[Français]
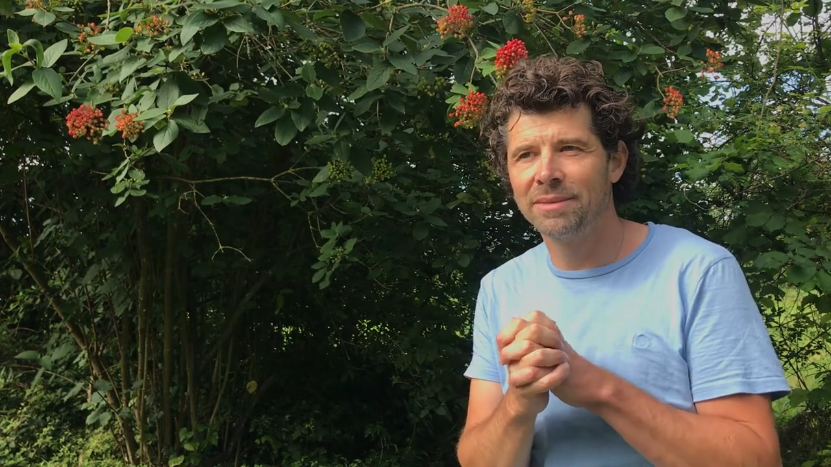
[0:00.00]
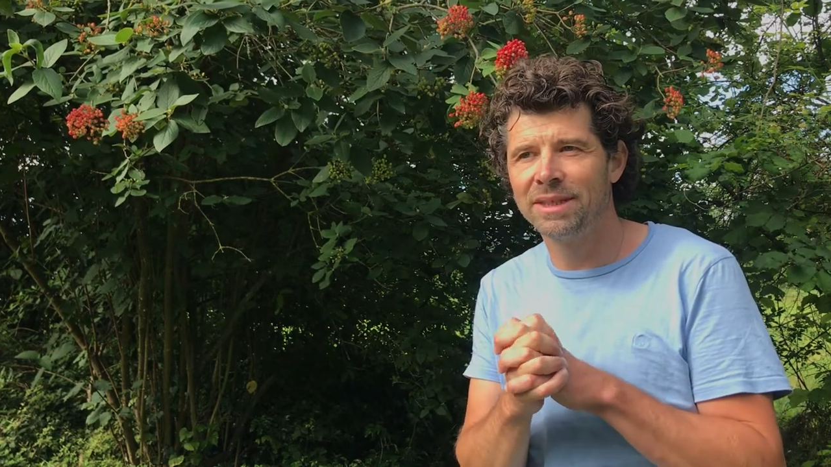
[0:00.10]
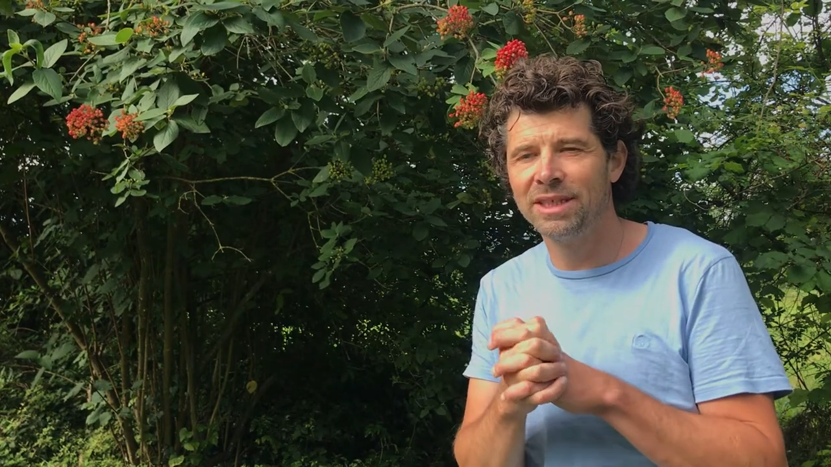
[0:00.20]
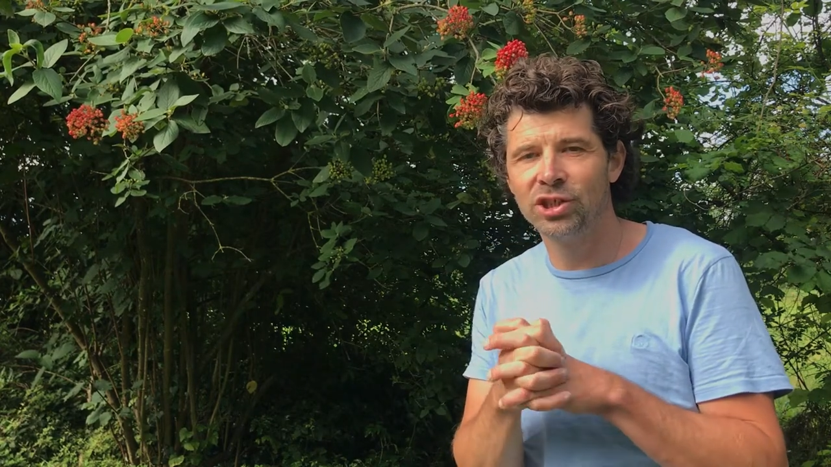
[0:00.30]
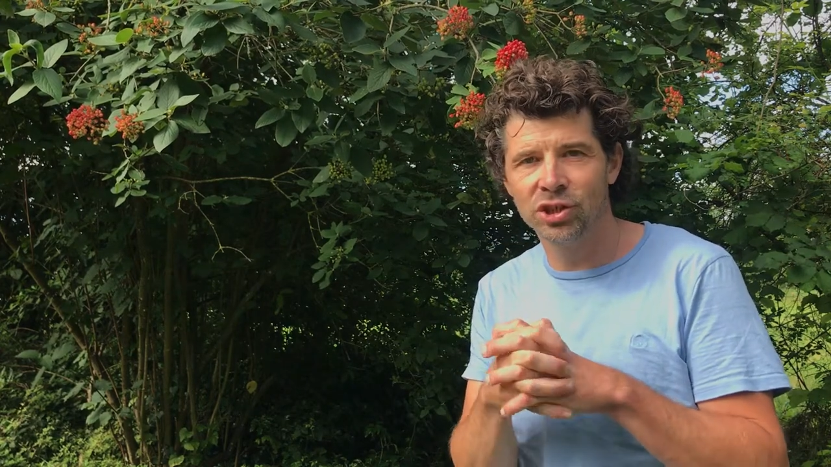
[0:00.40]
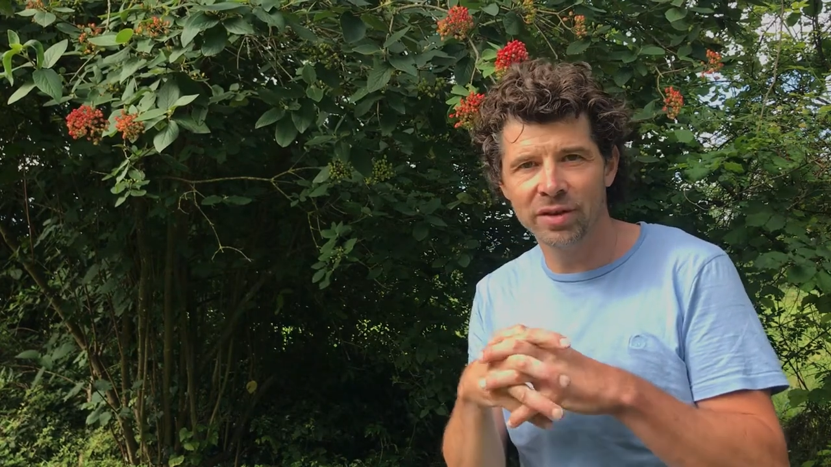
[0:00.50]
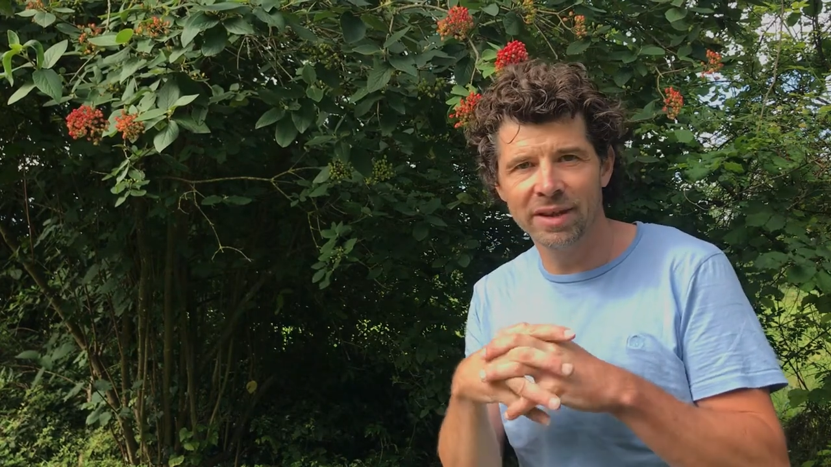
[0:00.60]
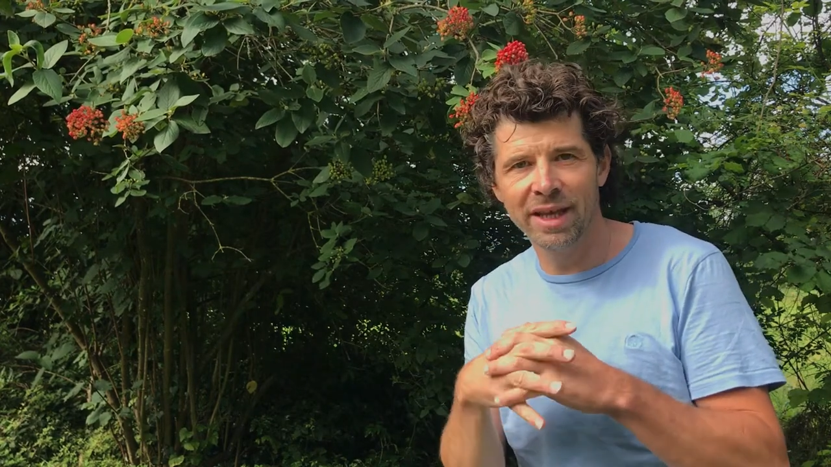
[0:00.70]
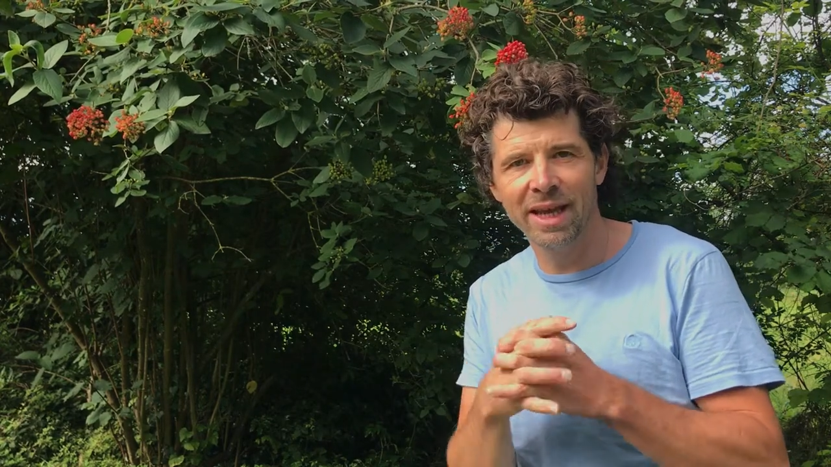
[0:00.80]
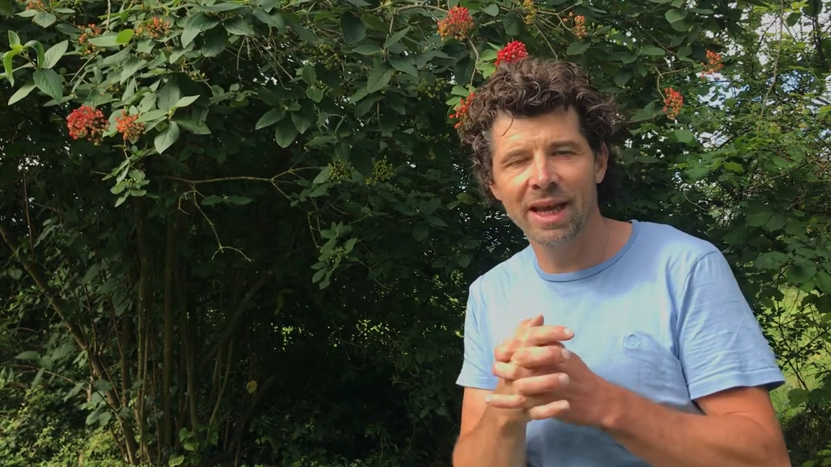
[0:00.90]
petit
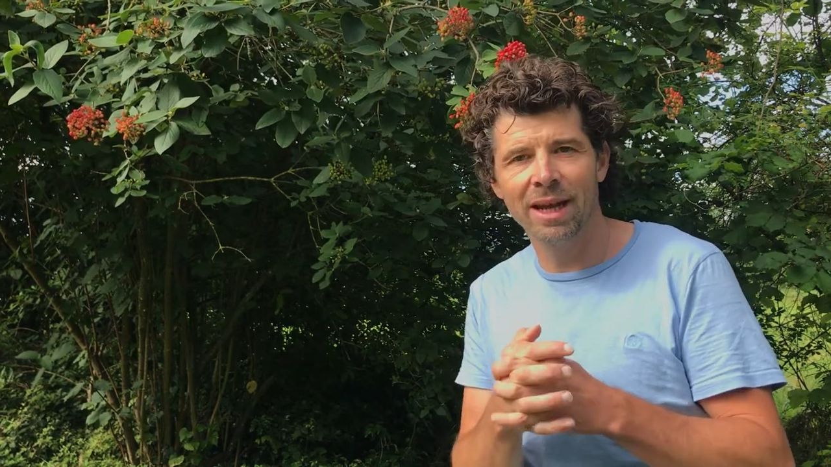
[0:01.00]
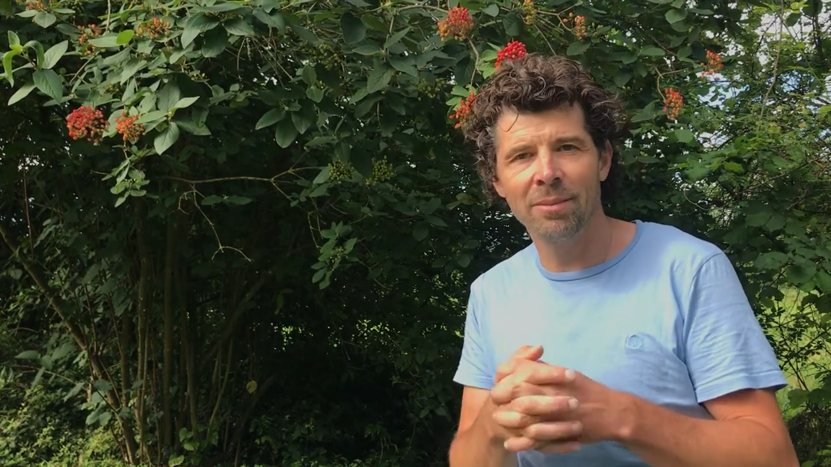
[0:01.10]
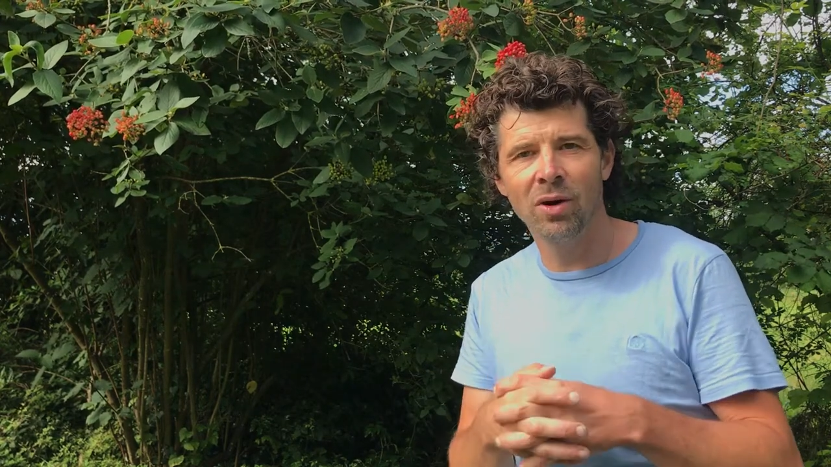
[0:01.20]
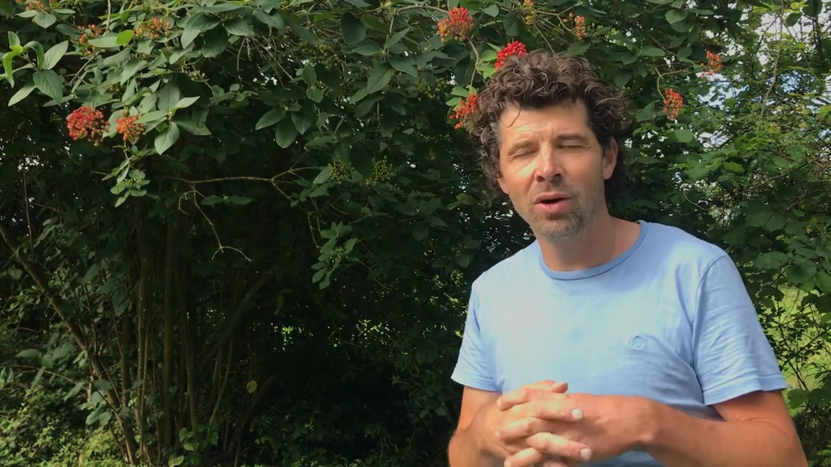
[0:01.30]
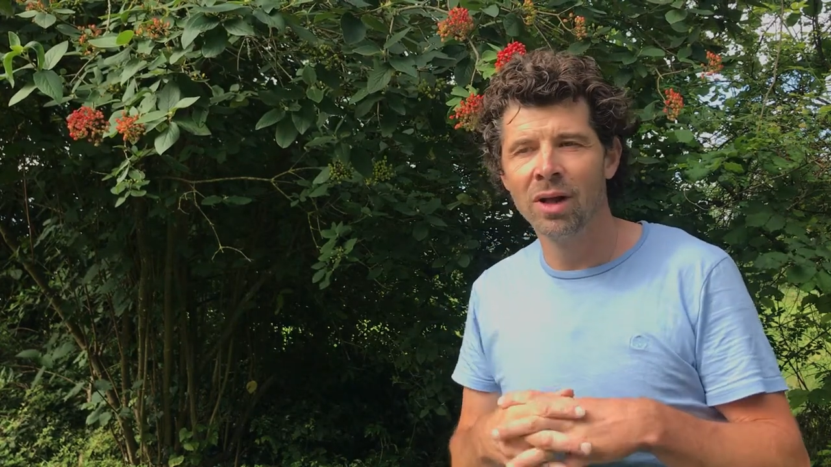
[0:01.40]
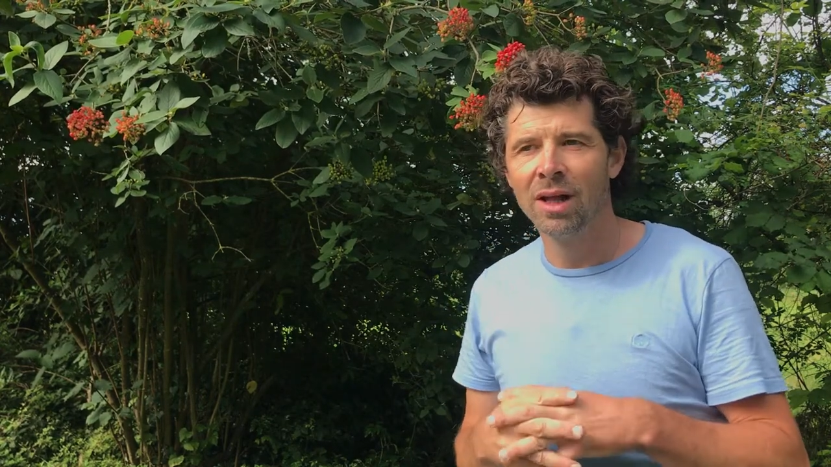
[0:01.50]
chutney également